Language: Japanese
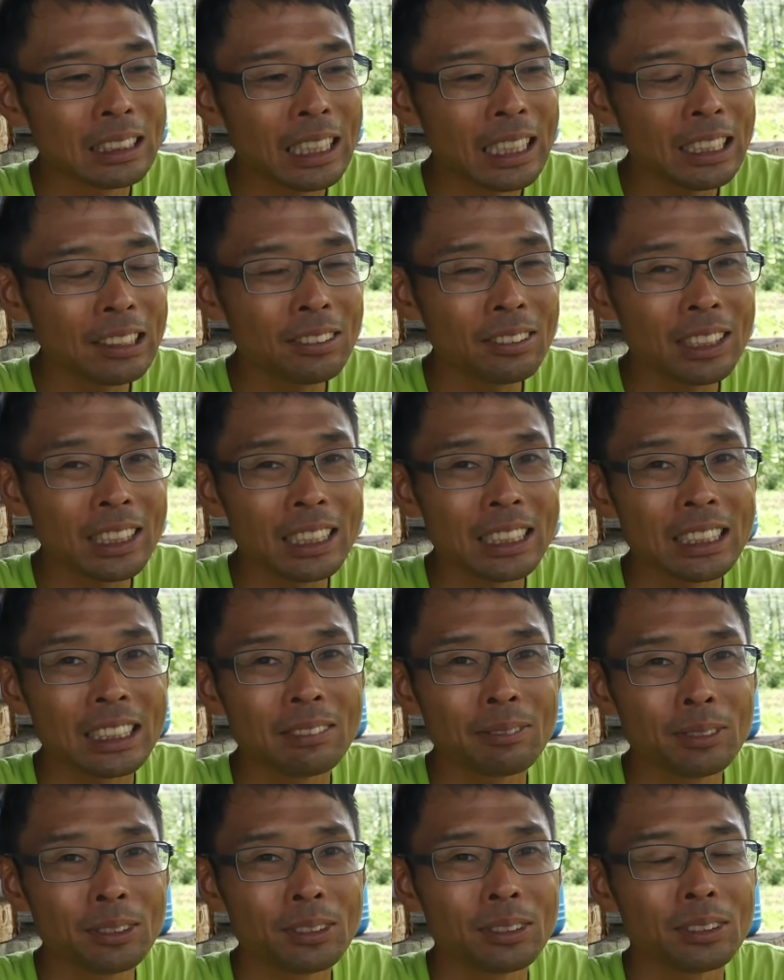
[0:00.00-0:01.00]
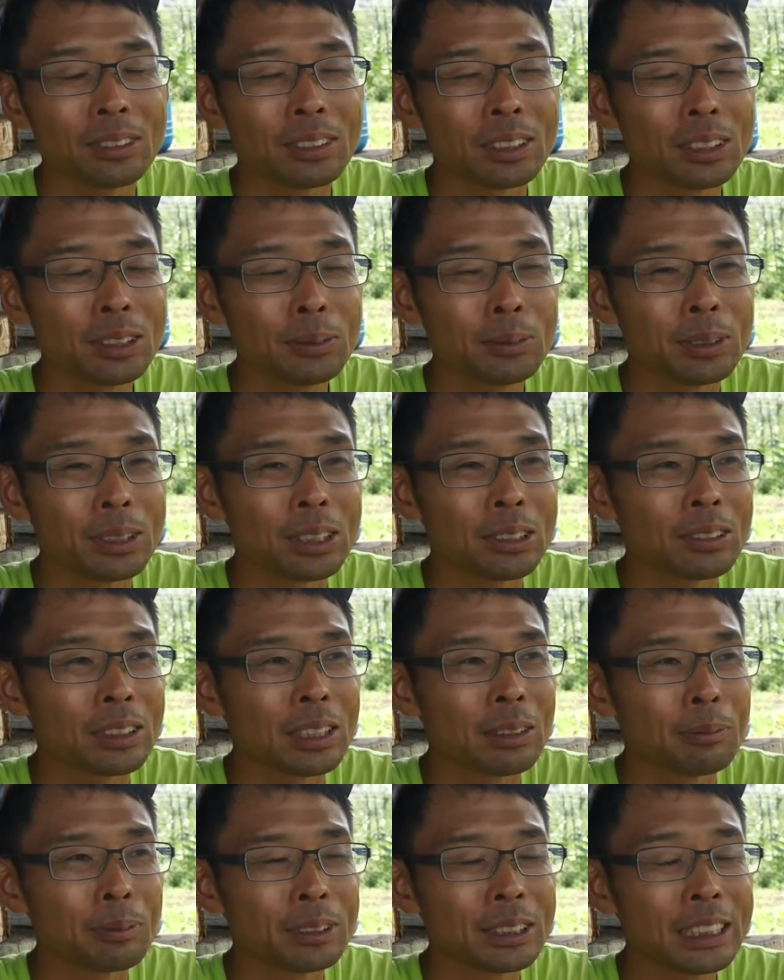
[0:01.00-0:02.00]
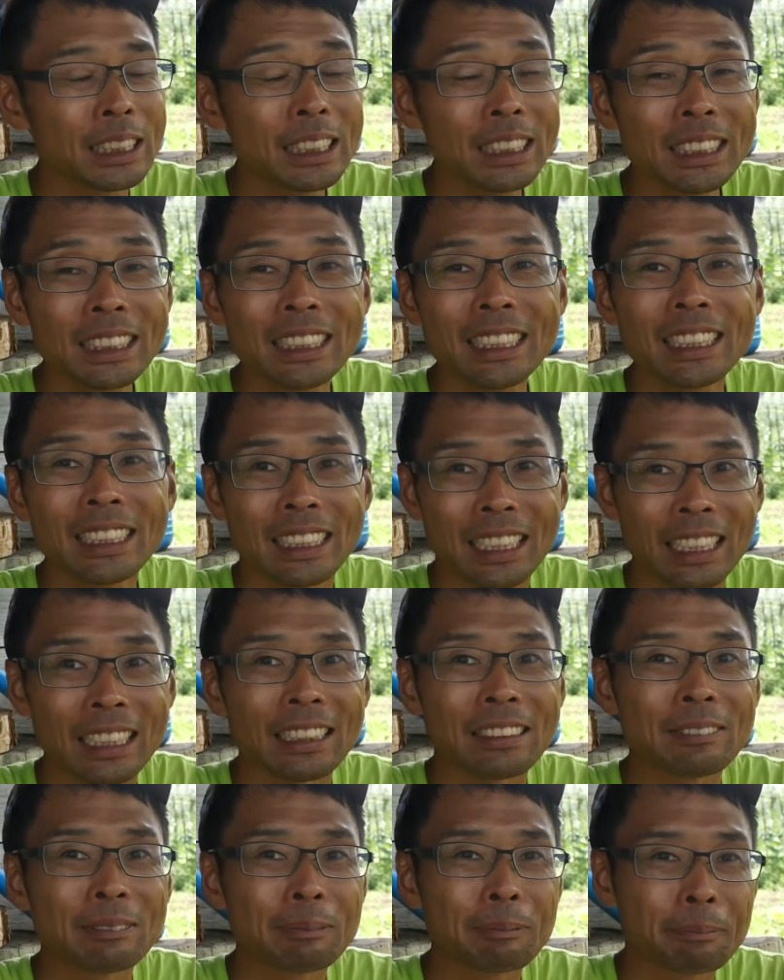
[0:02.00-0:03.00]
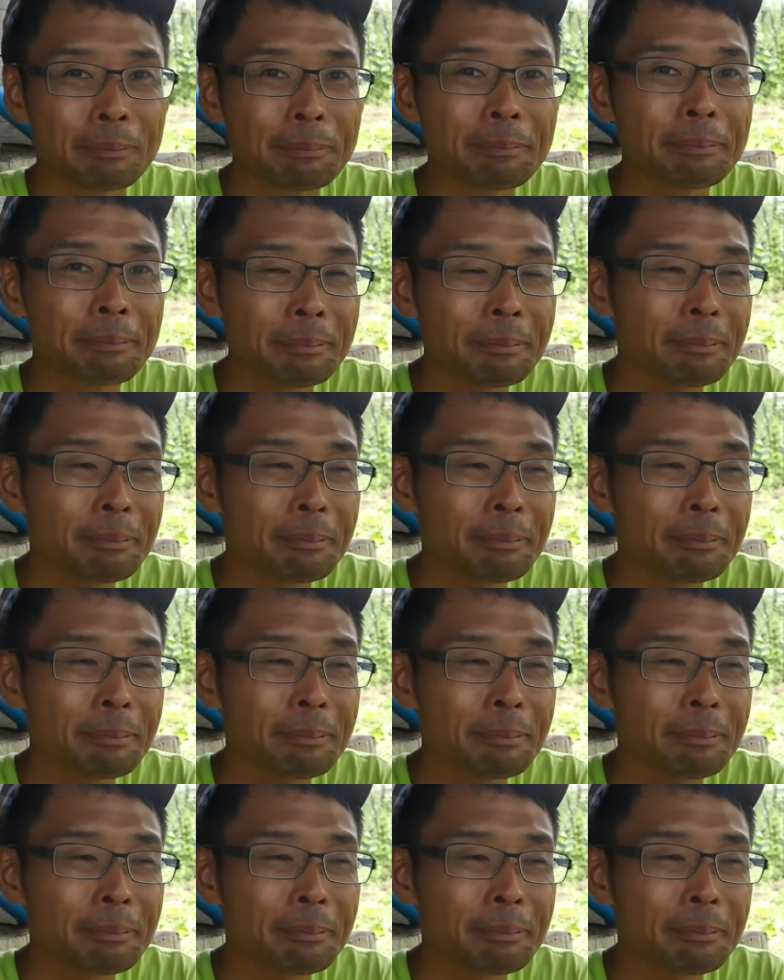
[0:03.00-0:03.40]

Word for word: ガイドラインも読む人がもう全然いない。うん。